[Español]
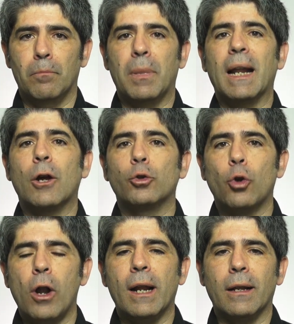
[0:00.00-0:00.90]
Para
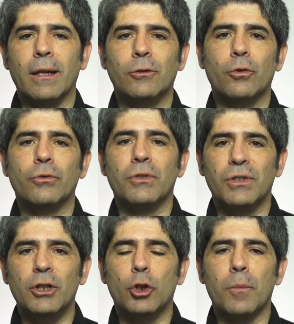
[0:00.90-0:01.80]
controlar estos
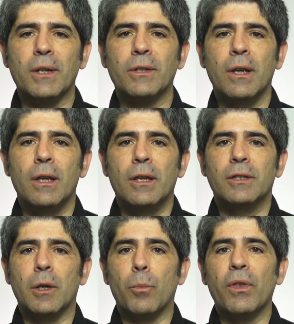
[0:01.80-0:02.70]
síntomas
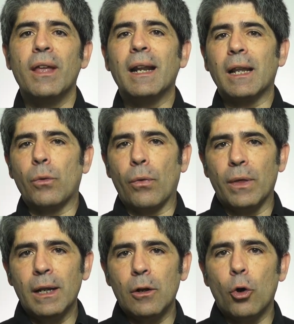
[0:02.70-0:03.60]
se puede
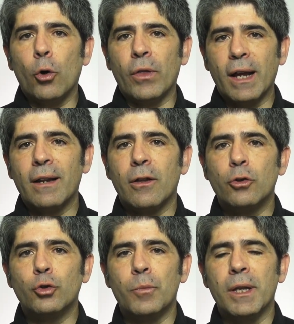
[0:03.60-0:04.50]
reducir o dejar de
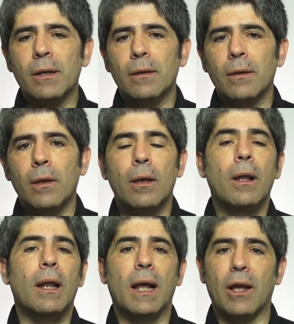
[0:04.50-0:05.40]
consumir
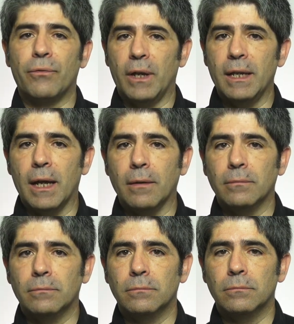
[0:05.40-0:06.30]
la
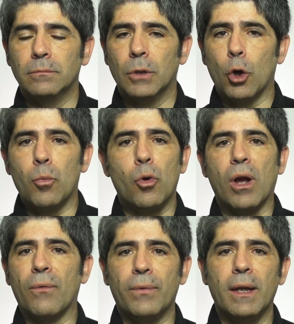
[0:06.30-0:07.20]
cafeína,
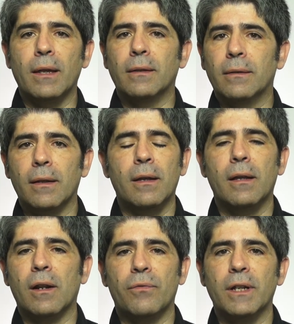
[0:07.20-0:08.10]
como café,
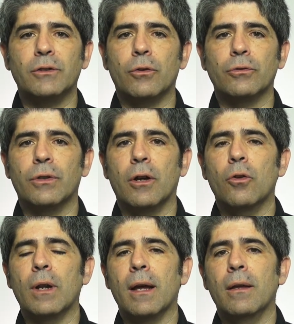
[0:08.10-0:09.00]
té, refrescos de
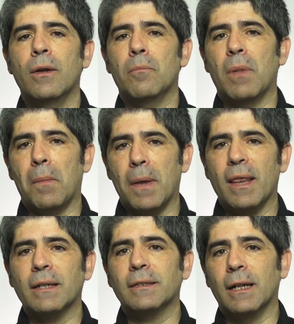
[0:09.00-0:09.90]
cola,
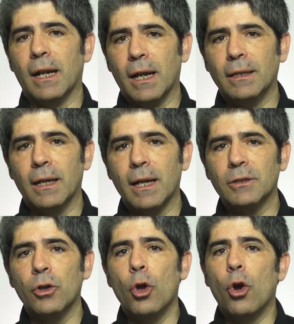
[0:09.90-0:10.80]
bebidas
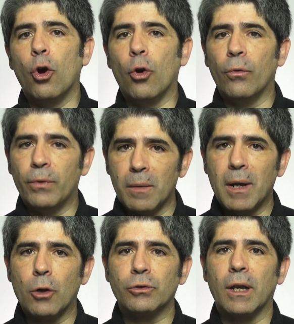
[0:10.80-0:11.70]
energéticas o
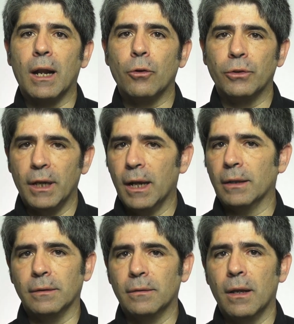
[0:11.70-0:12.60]
fármacos que la
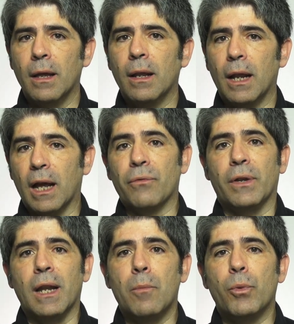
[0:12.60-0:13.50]
contengan la
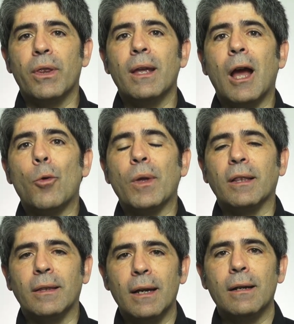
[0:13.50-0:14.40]
cafeína puede
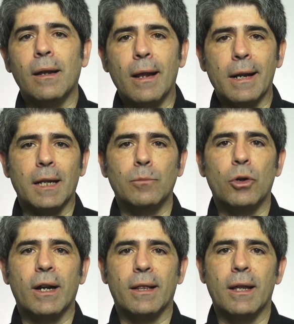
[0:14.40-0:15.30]
aumentar el
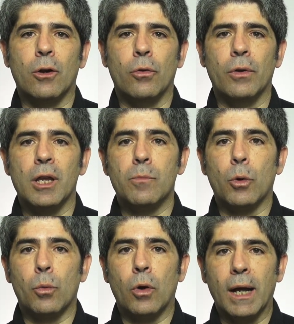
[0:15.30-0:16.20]
ritmo cardíaco y
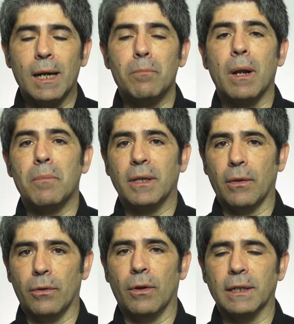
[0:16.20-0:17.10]
provocar
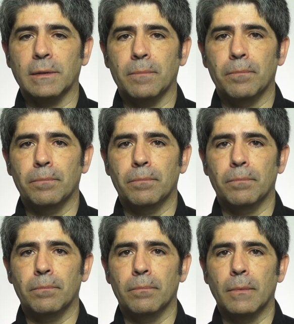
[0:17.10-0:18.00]
palpitaciones.
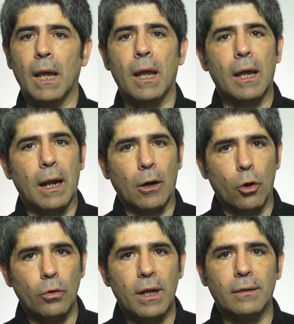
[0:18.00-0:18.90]
El
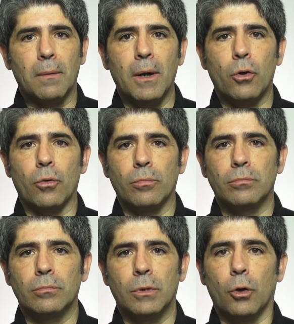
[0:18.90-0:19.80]
alcohol y el tabaco
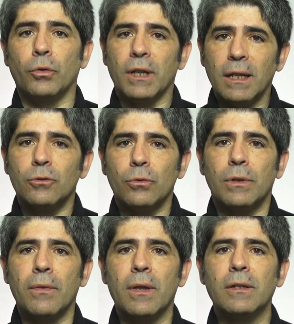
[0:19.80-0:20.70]
contienen
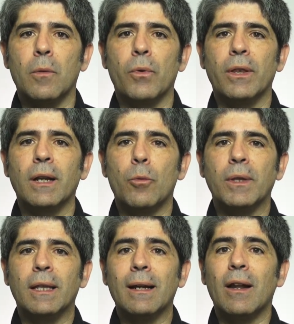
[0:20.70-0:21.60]
sustancias que pueden
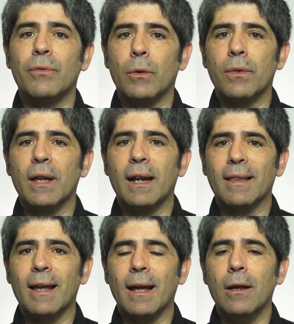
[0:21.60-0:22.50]
aumentar la frecuencia
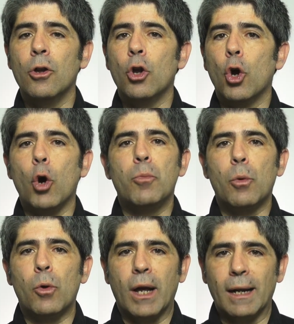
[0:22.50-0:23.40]
cardíaca o
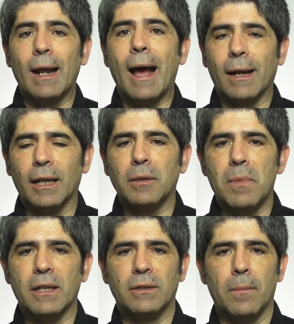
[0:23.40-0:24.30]
provocar
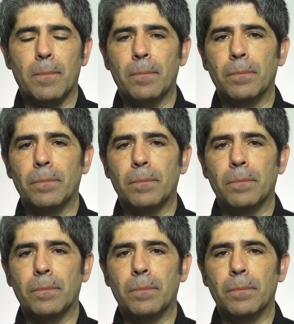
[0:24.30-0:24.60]
arritmias.